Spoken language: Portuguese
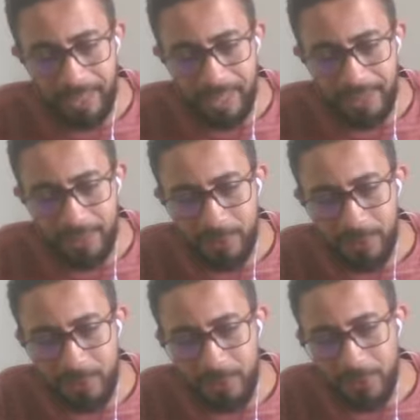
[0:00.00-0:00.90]
na questão
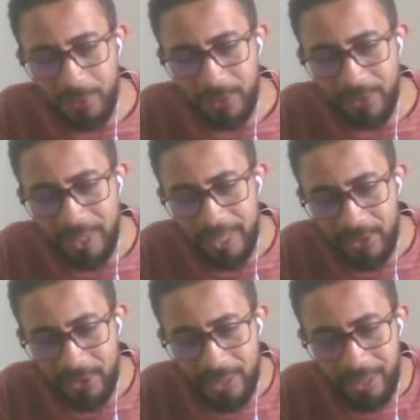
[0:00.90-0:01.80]
do, do, do,
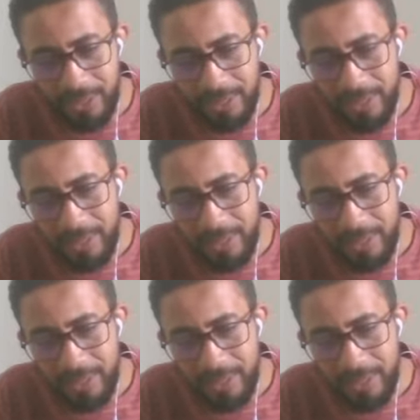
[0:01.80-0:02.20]
Ocidente, né?